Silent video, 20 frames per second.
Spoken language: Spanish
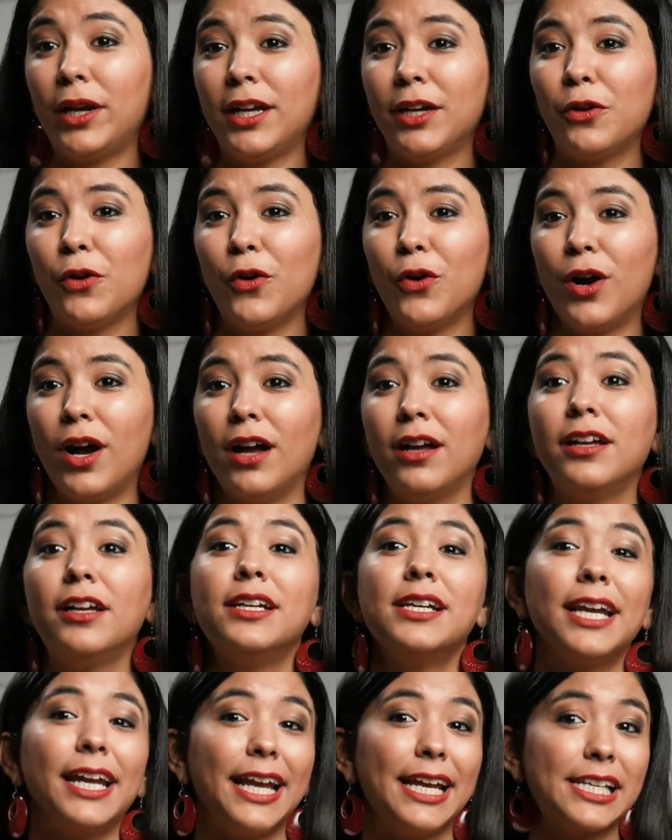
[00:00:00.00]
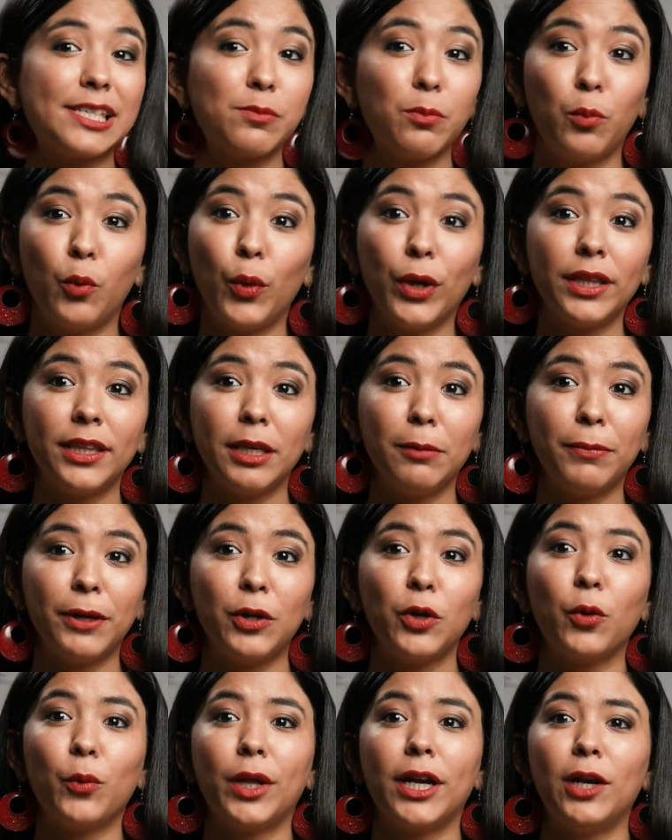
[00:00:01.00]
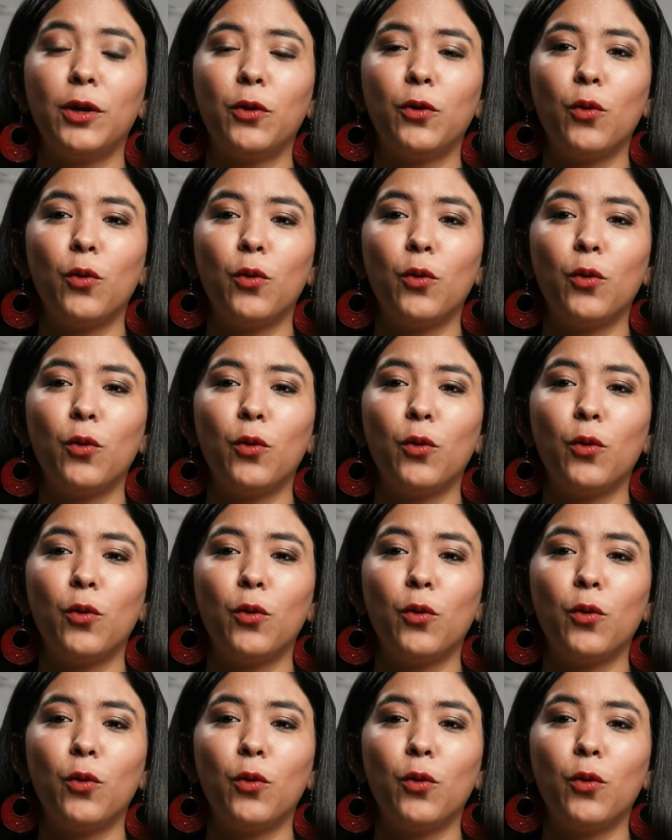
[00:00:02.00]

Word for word: escoja, es muy típico ver a los